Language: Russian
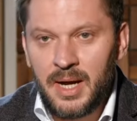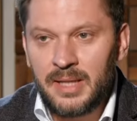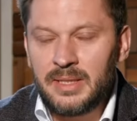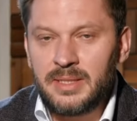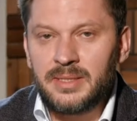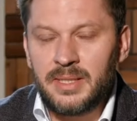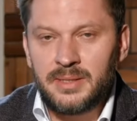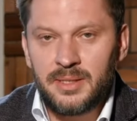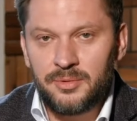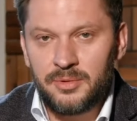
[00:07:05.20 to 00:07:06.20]
она
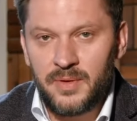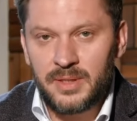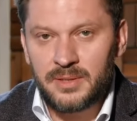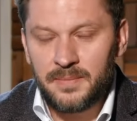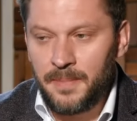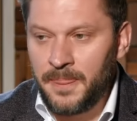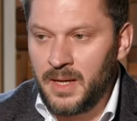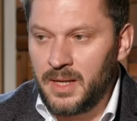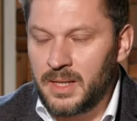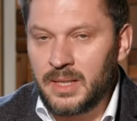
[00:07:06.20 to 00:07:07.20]
дистанцирует вас.
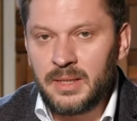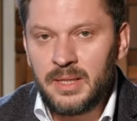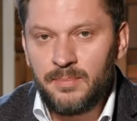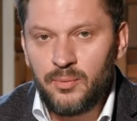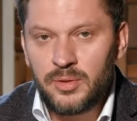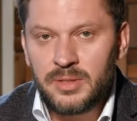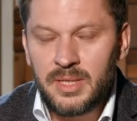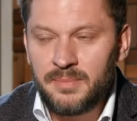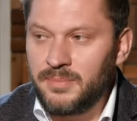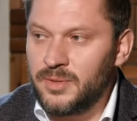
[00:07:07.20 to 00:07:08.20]
Рано или
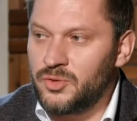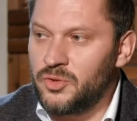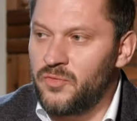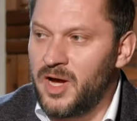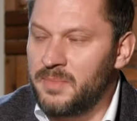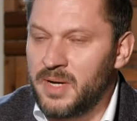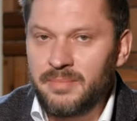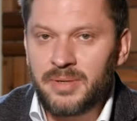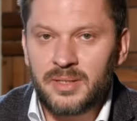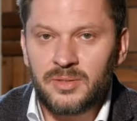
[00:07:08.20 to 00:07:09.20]
поздно между вами
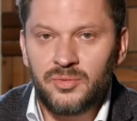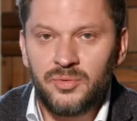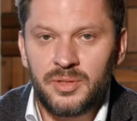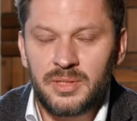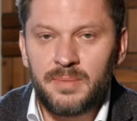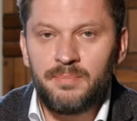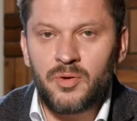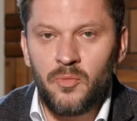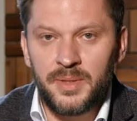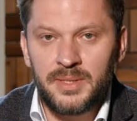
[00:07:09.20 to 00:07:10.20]
образуется
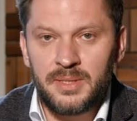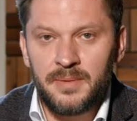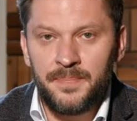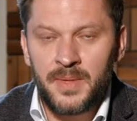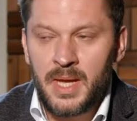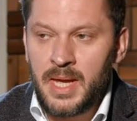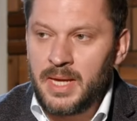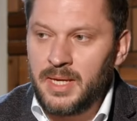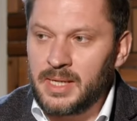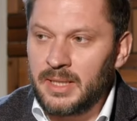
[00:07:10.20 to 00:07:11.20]
пропасть.
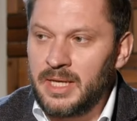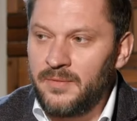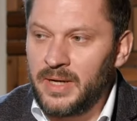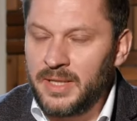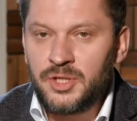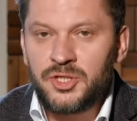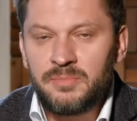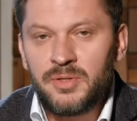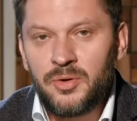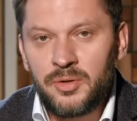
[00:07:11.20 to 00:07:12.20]
И когда в
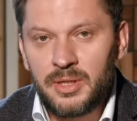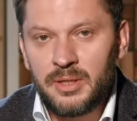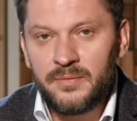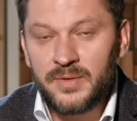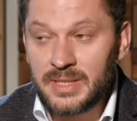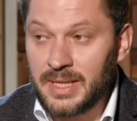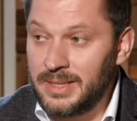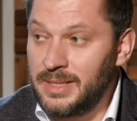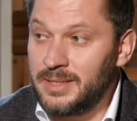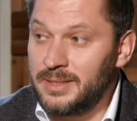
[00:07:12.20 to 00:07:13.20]
конечном итоге вы
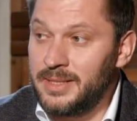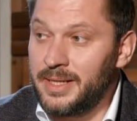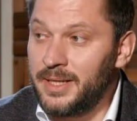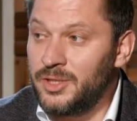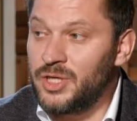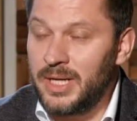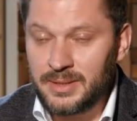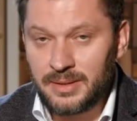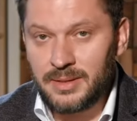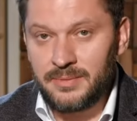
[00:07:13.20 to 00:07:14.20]
захотите
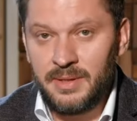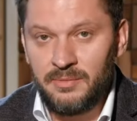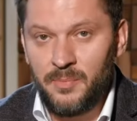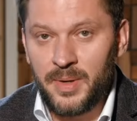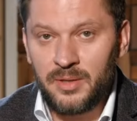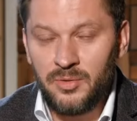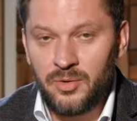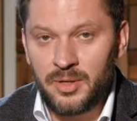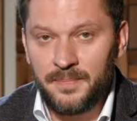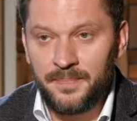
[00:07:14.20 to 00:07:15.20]
докричаться до своего
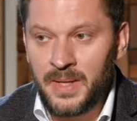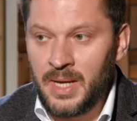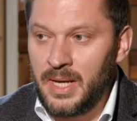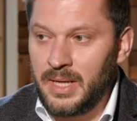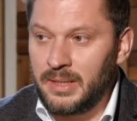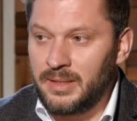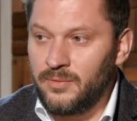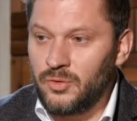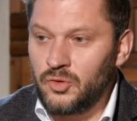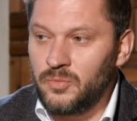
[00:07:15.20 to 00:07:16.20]
партнера – для
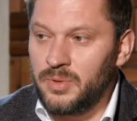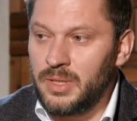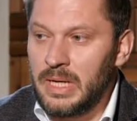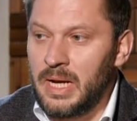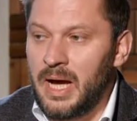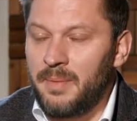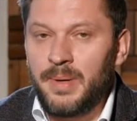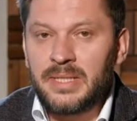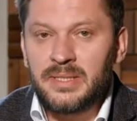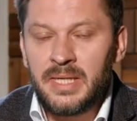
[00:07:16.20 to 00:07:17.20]
того, чтобы
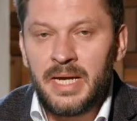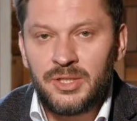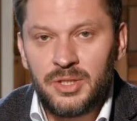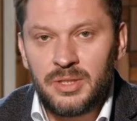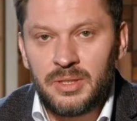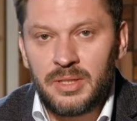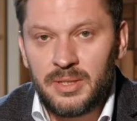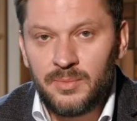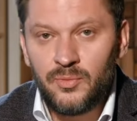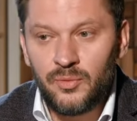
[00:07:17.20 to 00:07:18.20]
обозначить
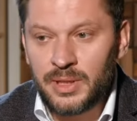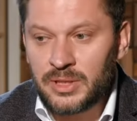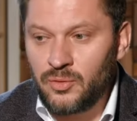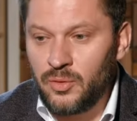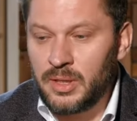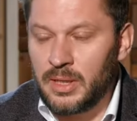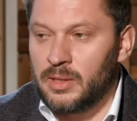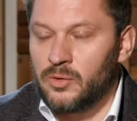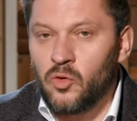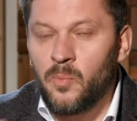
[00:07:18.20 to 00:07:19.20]
ему, насколько
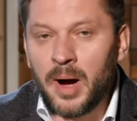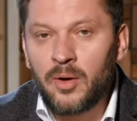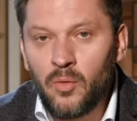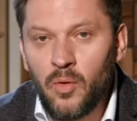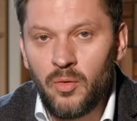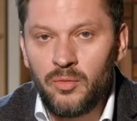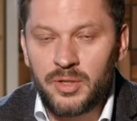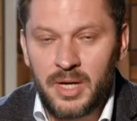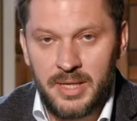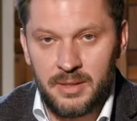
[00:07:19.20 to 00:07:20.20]
глубоко
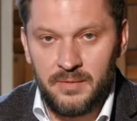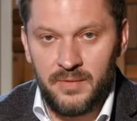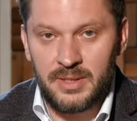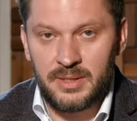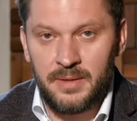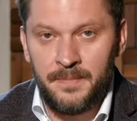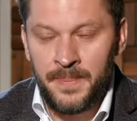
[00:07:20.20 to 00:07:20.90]
он ранил вас.